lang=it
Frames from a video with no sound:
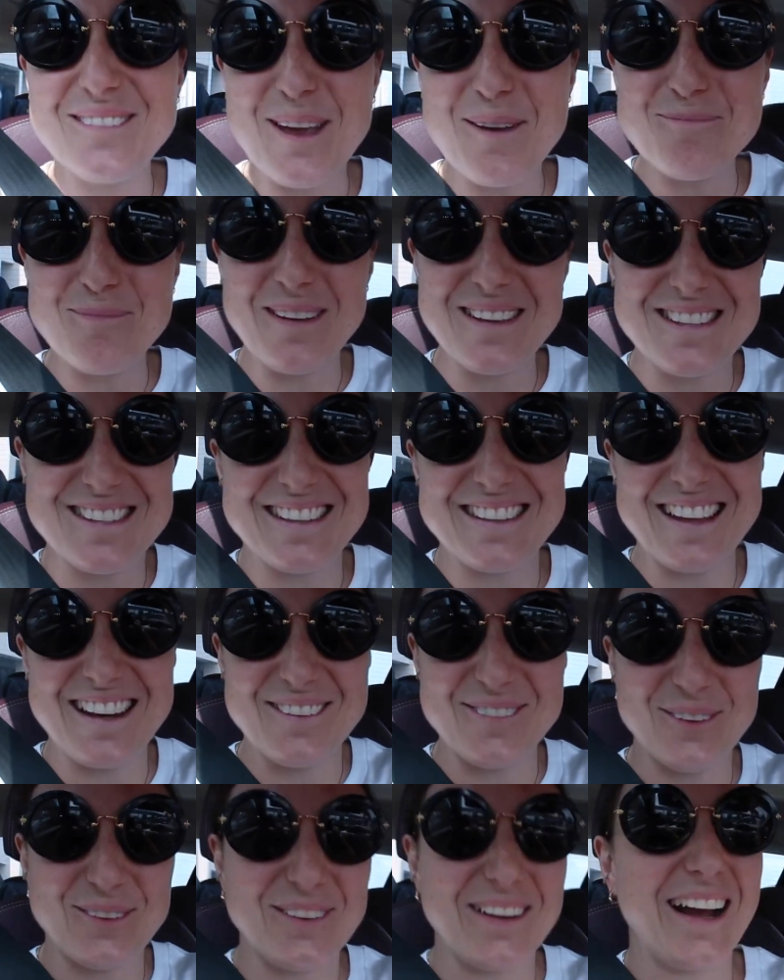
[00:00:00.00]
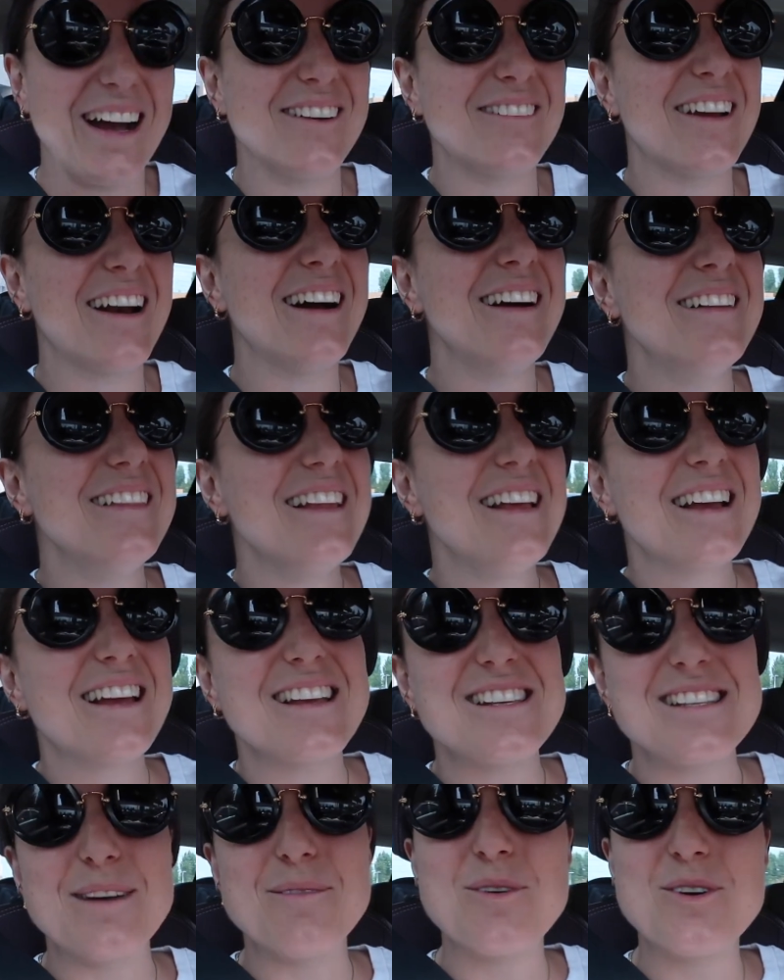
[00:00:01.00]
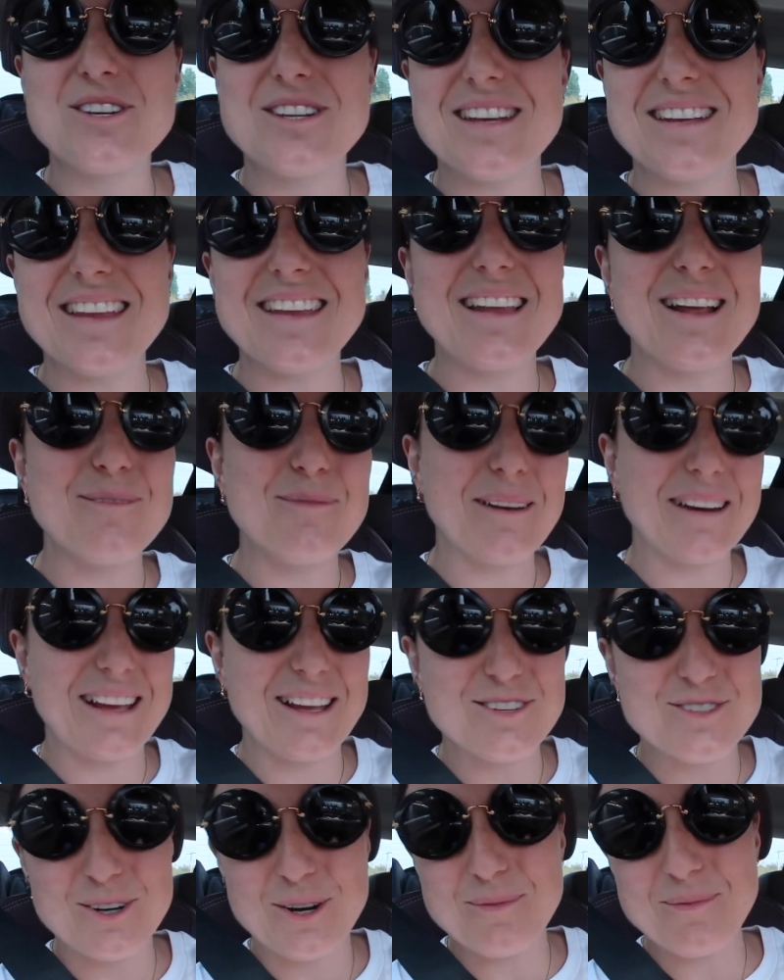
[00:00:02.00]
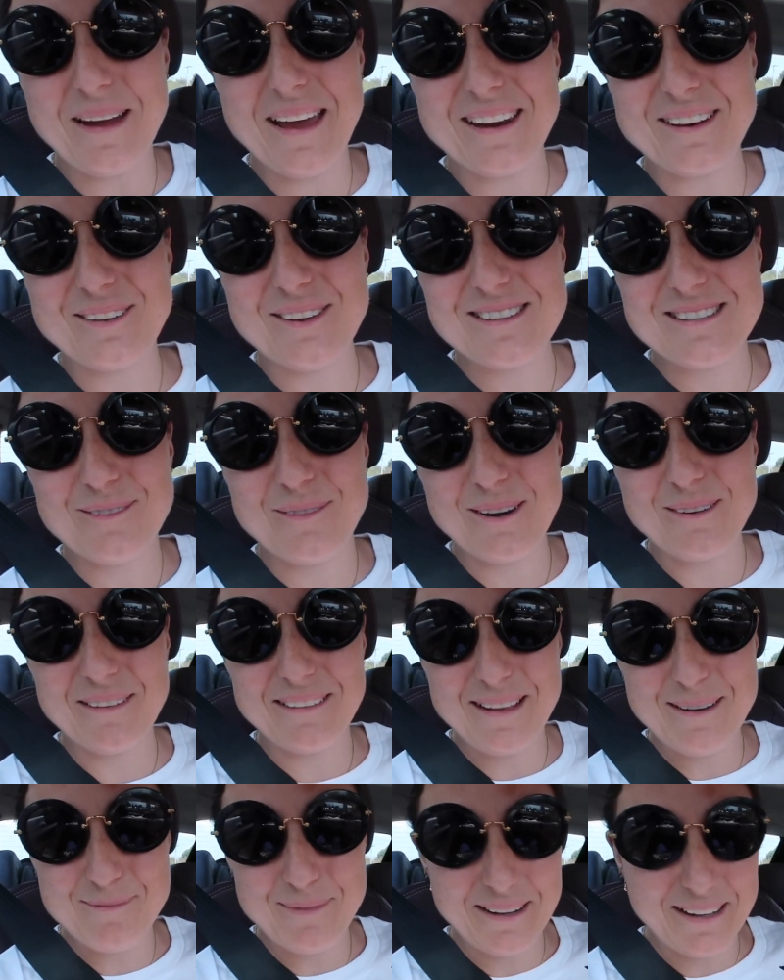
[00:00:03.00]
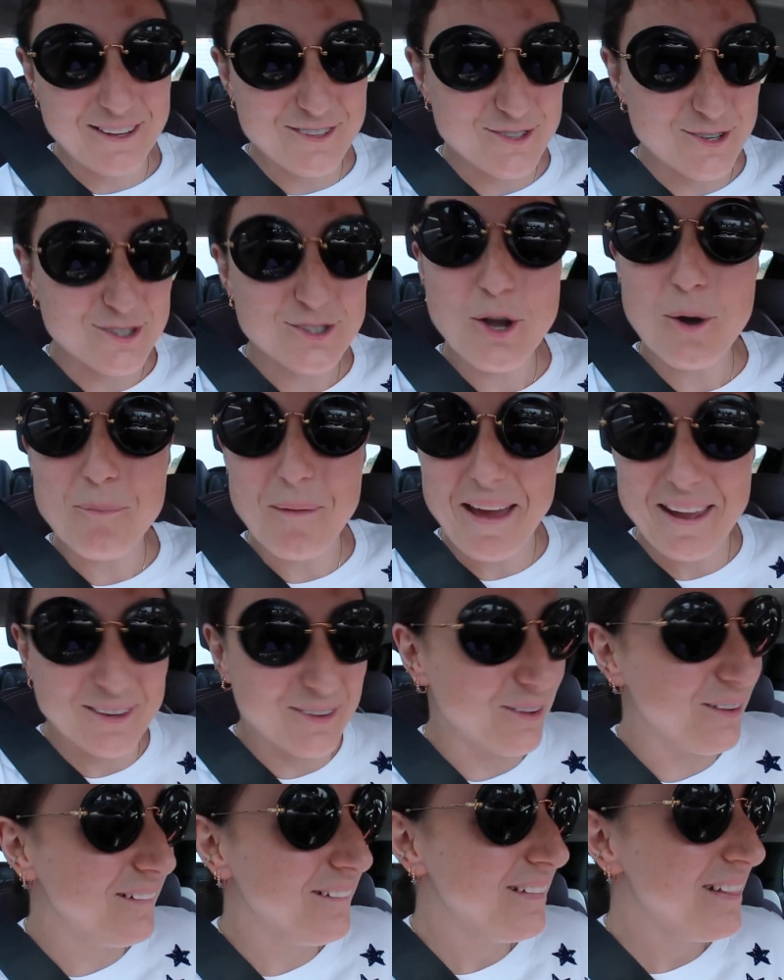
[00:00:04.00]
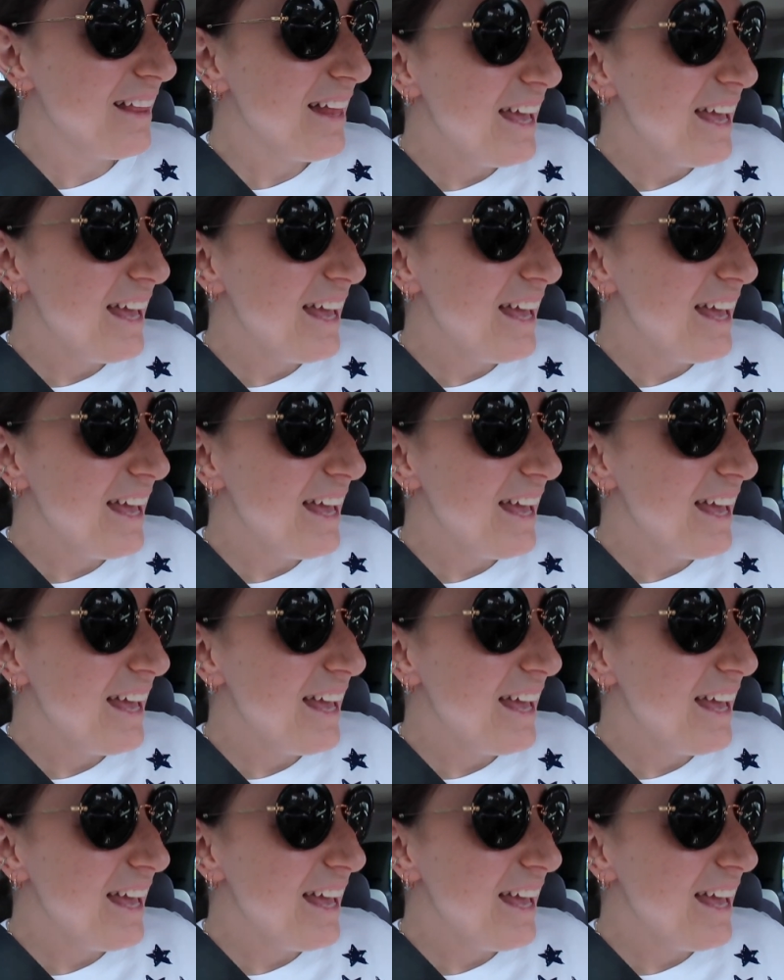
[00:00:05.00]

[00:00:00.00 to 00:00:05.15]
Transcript: mia mi è impazzita la fotocamera che siamo uscite dal parcheggio coperto e siamo arrivate al parcheggio eh, scoperto